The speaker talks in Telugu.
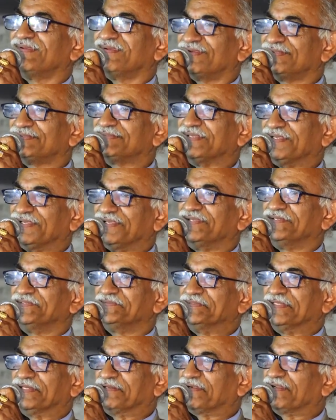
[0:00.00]
అయితే
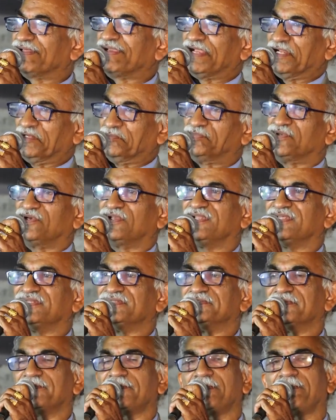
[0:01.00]
ఇక్కడే
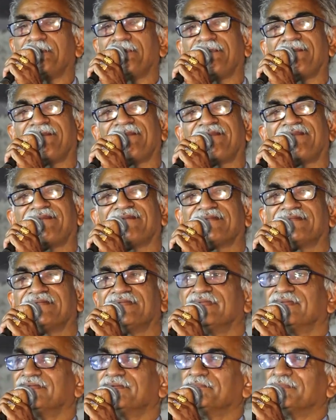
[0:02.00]
ఆగిపోలేదు
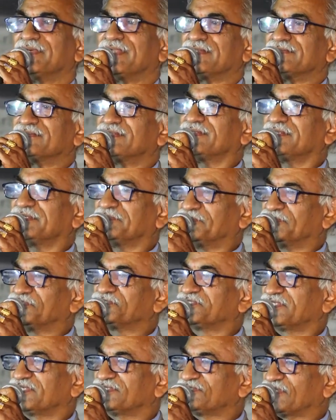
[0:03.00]
మనందరికీ
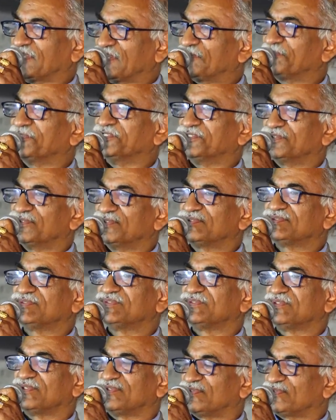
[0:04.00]
బహుశా చాలామంది
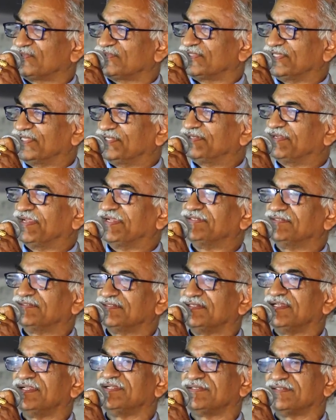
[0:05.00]
గుర్తుండి ఉంటుంది
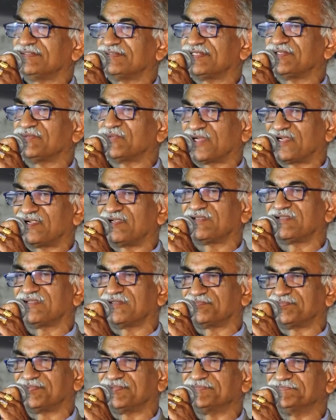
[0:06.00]
నైన్టీన్ ఎయిటీ త్రీ వరల్డ్
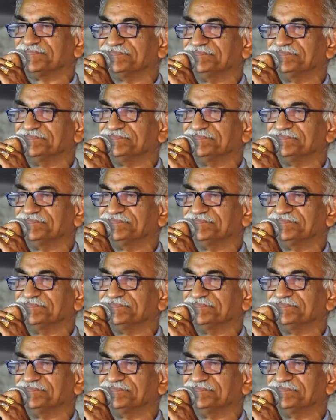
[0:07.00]
కప్